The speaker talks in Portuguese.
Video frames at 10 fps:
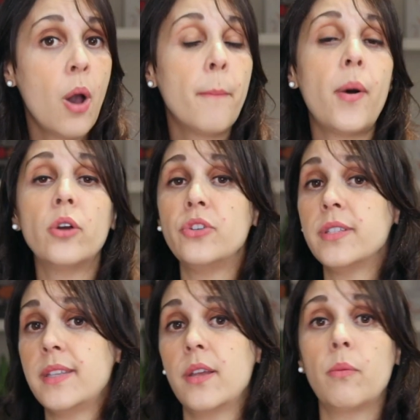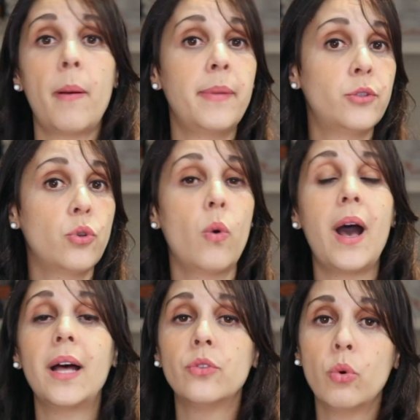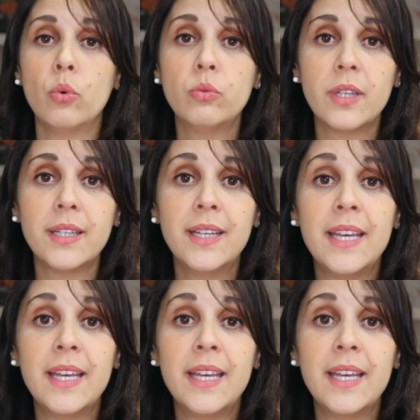pode ser uma pessoa adulta,